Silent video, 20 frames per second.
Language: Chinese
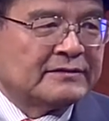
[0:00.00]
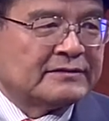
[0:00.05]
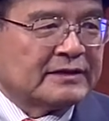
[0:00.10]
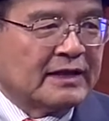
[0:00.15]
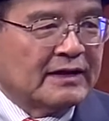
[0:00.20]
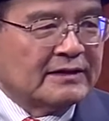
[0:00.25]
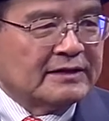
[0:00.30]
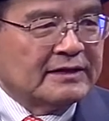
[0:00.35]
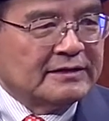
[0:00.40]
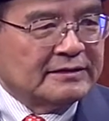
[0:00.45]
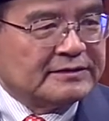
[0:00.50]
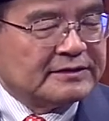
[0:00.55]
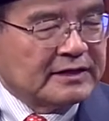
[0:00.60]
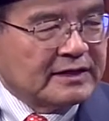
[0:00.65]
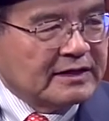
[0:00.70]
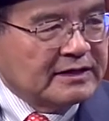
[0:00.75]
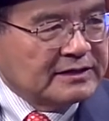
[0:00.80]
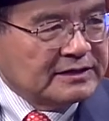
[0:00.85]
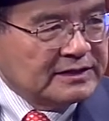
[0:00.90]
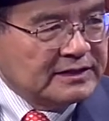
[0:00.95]
他的这
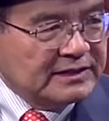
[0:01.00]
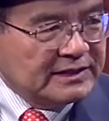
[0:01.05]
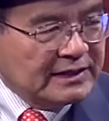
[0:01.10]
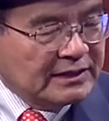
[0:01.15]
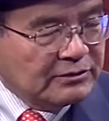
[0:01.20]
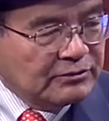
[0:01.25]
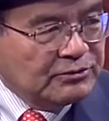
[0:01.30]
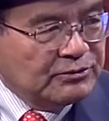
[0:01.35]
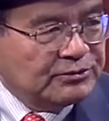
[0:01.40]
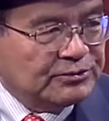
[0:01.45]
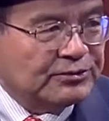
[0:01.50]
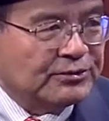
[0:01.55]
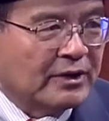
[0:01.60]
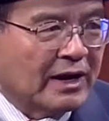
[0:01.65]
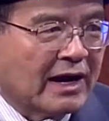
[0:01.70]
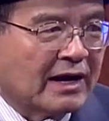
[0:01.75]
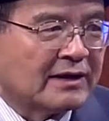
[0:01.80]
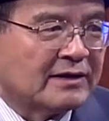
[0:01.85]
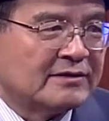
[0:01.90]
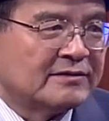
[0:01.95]
个英语
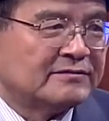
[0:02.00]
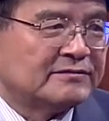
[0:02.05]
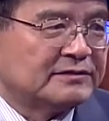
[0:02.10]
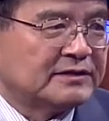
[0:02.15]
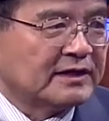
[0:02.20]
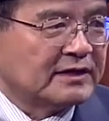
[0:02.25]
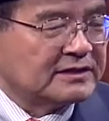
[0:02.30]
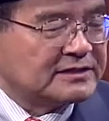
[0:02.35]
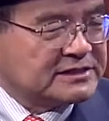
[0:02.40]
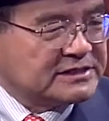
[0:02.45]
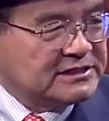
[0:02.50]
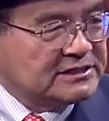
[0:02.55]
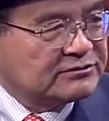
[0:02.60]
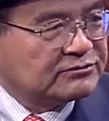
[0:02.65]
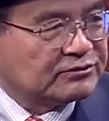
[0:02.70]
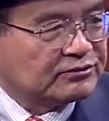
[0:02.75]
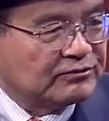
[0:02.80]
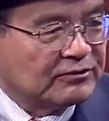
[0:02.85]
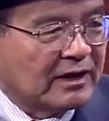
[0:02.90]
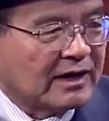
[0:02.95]
啊，这个基
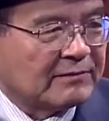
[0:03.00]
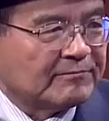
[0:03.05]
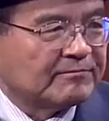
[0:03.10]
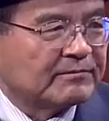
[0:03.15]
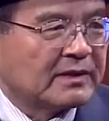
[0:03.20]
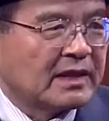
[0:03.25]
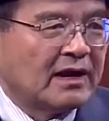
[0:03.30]
础啊，